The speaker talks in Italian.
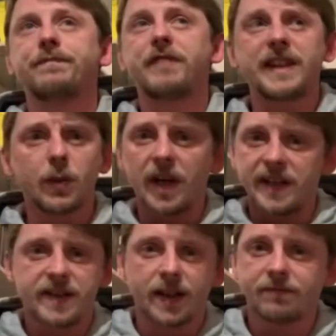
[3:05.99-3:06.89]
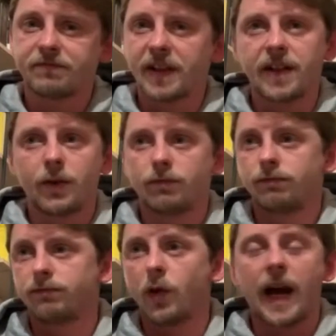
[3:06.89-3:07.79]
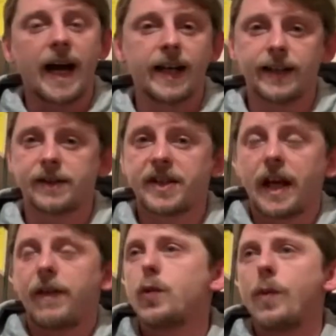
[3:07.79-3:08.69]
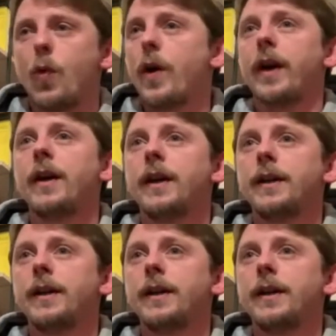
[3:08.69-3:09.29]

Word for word: Fatti una lista, fatti un vocale, scrivi sui muri,